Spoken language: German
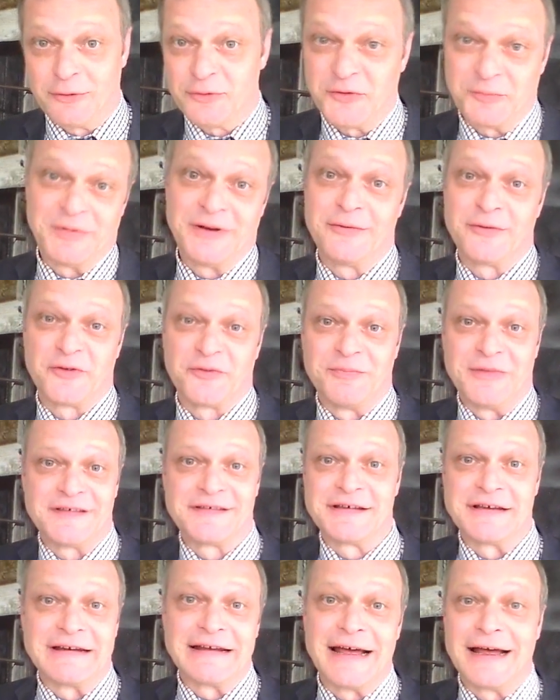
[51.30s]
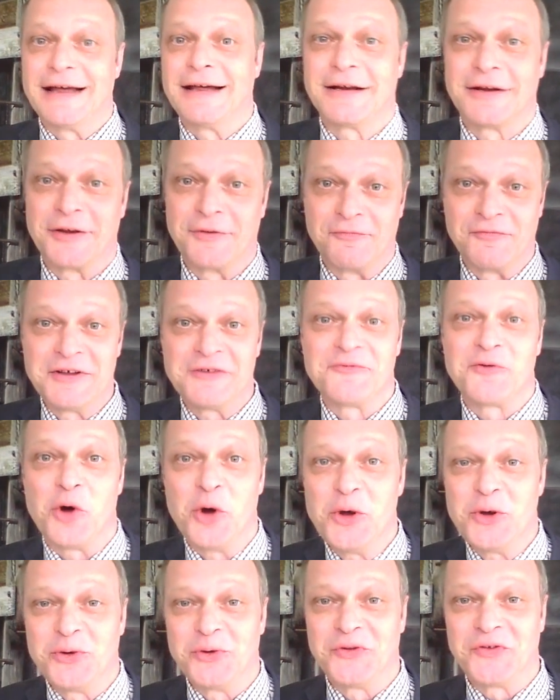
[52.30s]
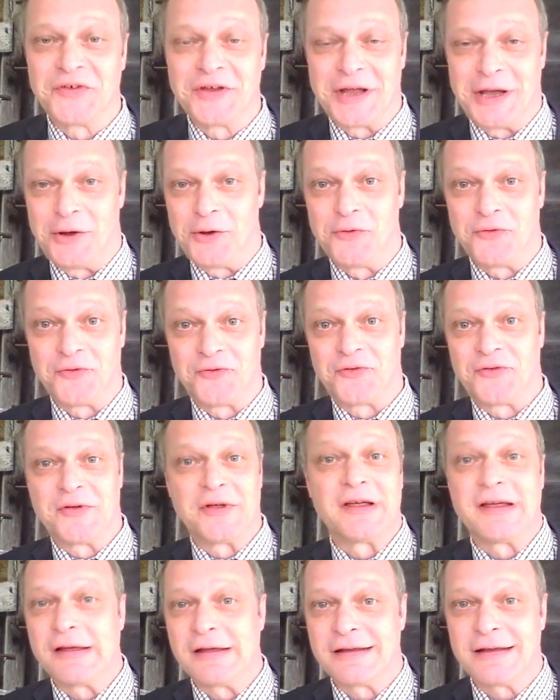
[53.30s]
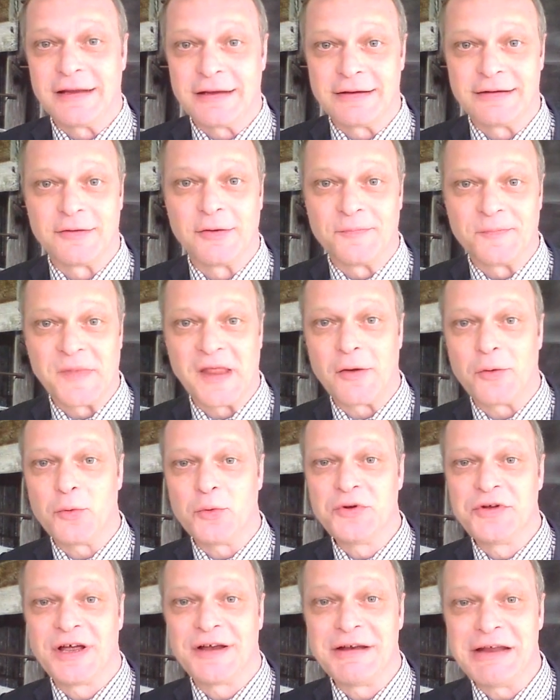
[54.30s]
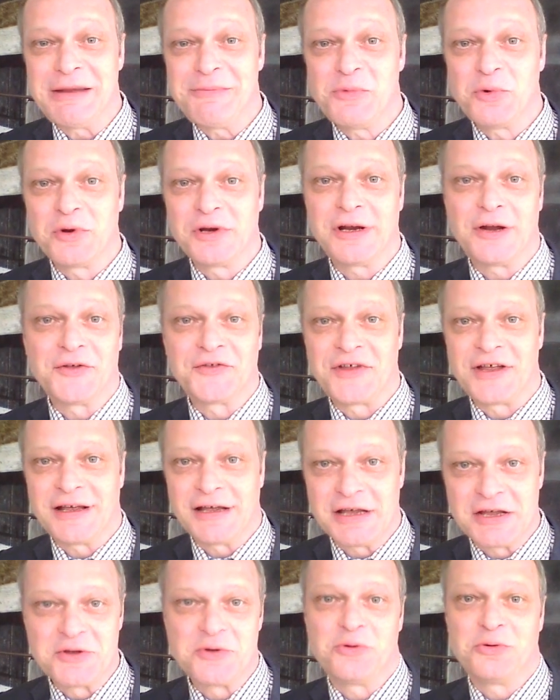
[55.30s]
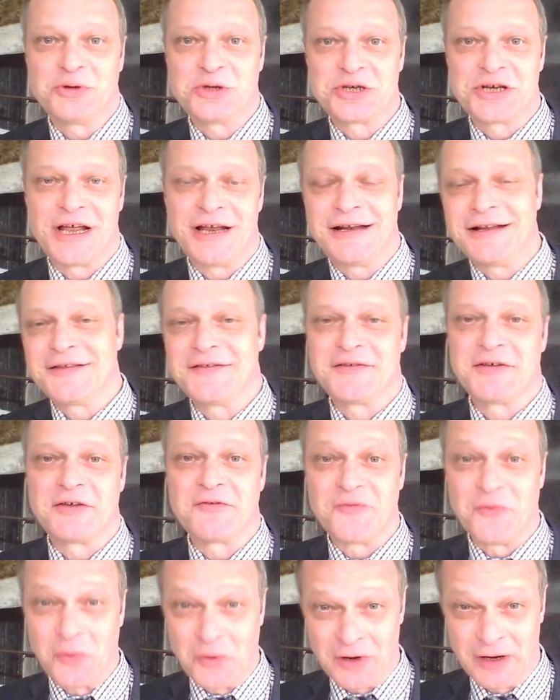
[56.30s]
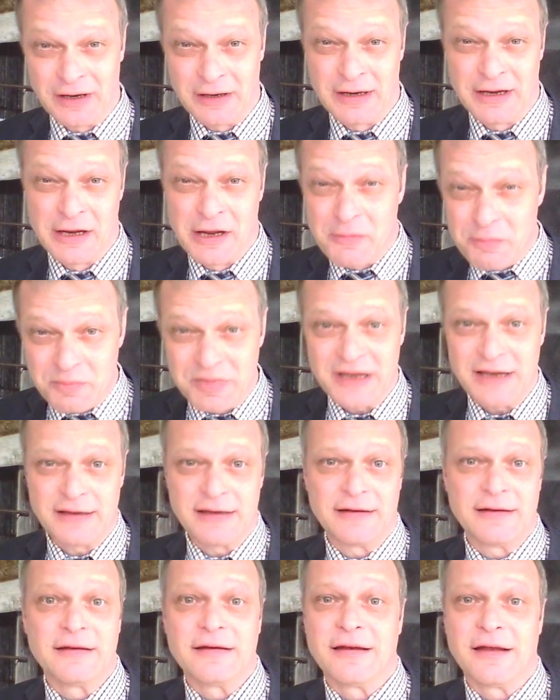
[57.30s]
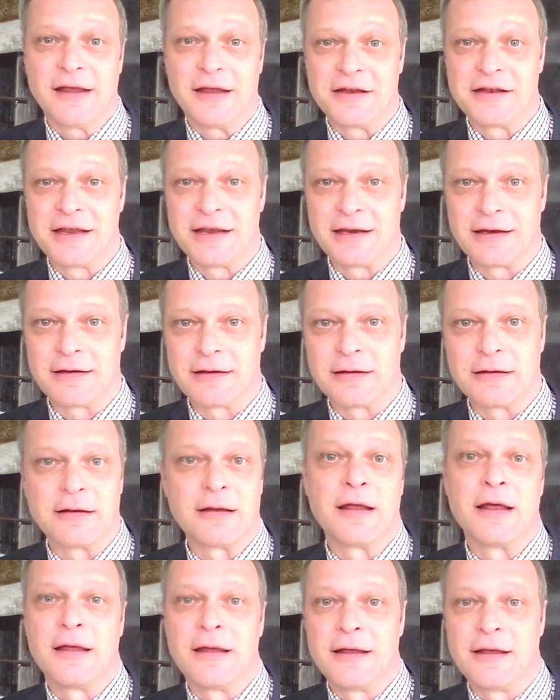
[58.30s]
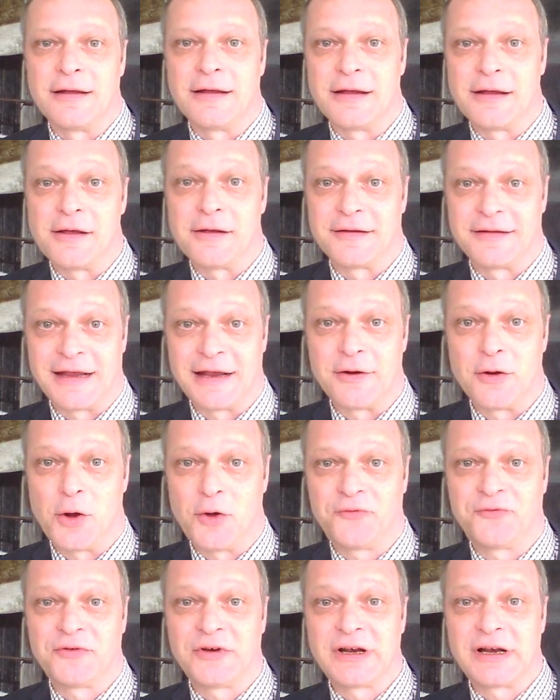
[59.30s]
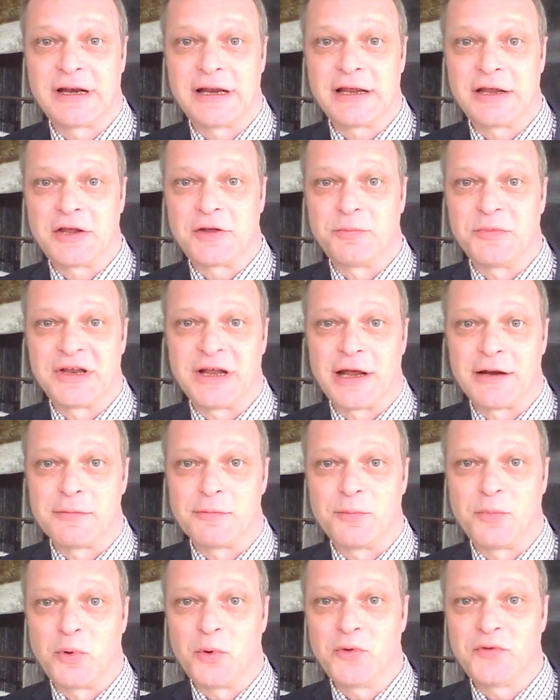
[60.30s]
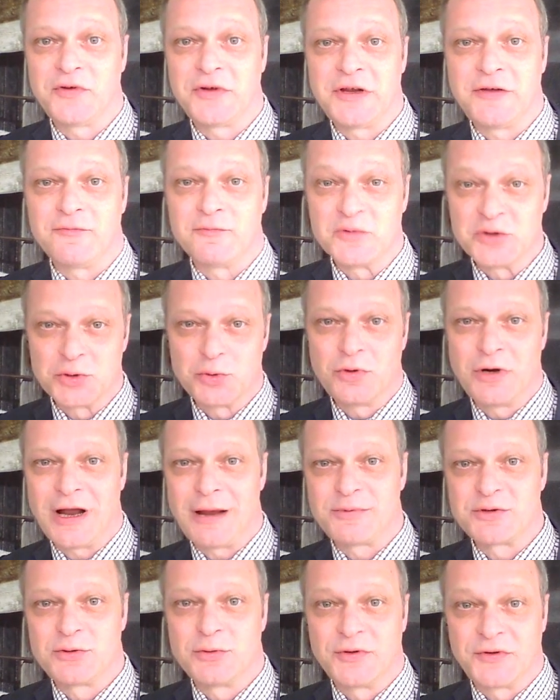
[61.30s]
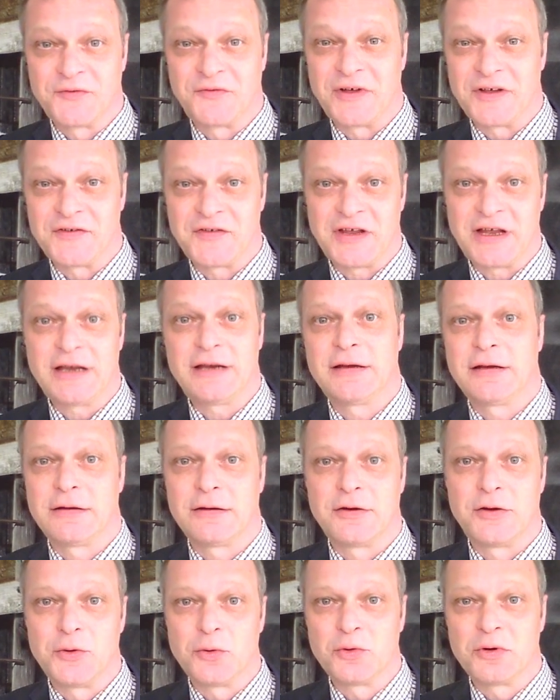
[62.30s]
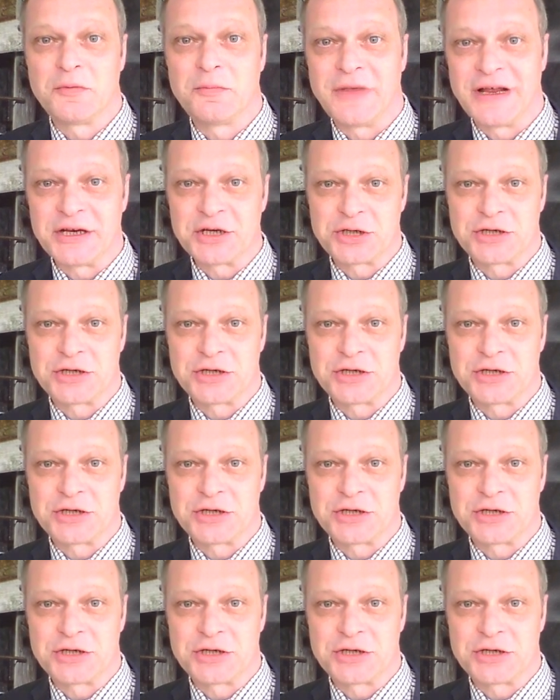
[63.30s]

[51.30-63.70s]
Ausbildungsmesse in Hagen. Wir freuen uns drauf. Unternehmungen aus der Region stellen sich vor, bieten den dann hoffentlich mit einem positiven Schulabschluss versehenen jungen